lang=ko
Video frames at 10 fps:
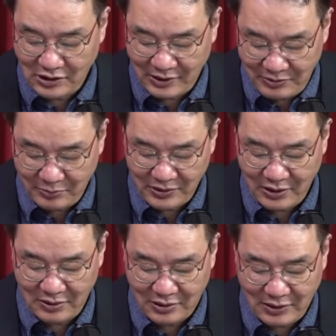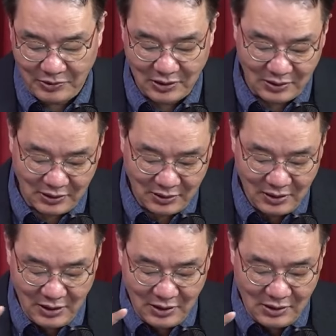30%를 합쳐서
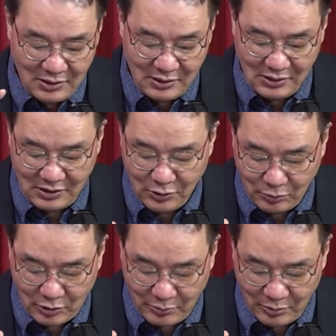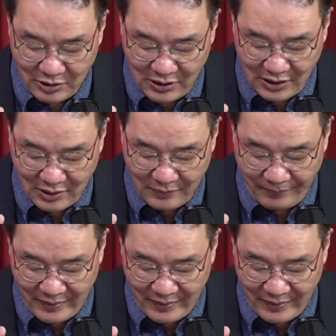이 지도부를 뽑는데